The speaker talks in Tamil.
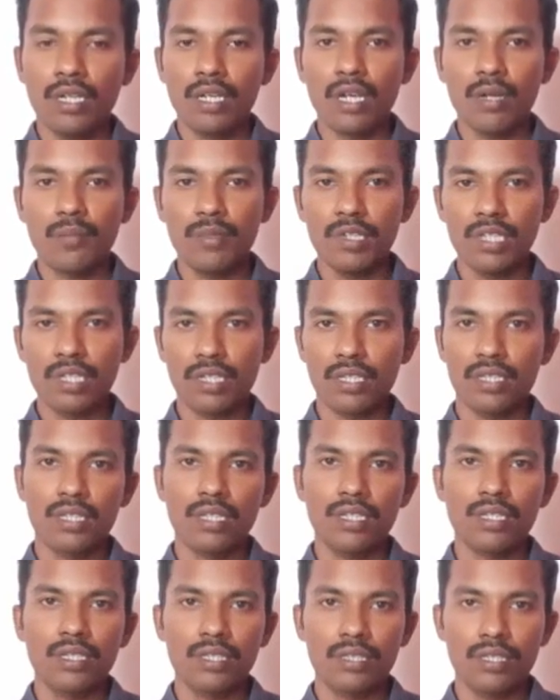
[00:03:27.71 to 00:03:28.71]
அப்படிங்கிறது
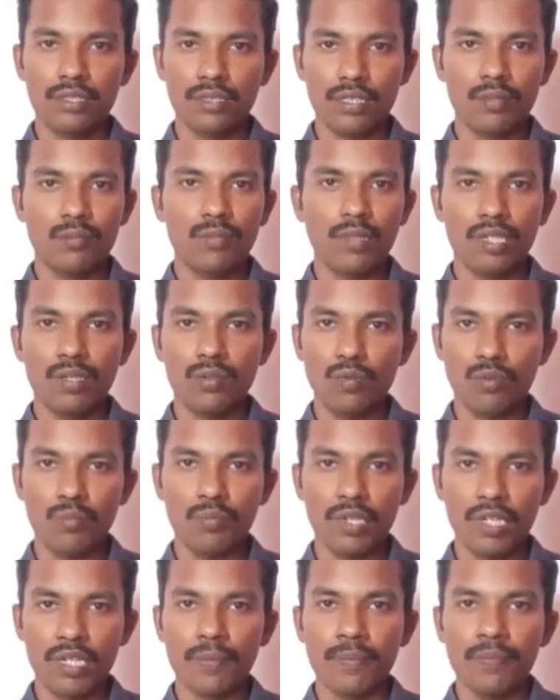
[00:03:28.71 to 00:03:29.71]
தான் நிதர்சனமான
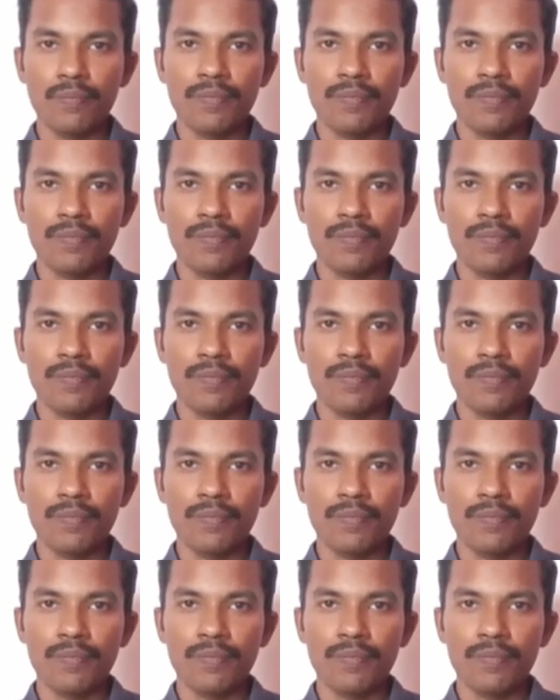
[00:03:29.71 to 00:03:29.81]
உண்மை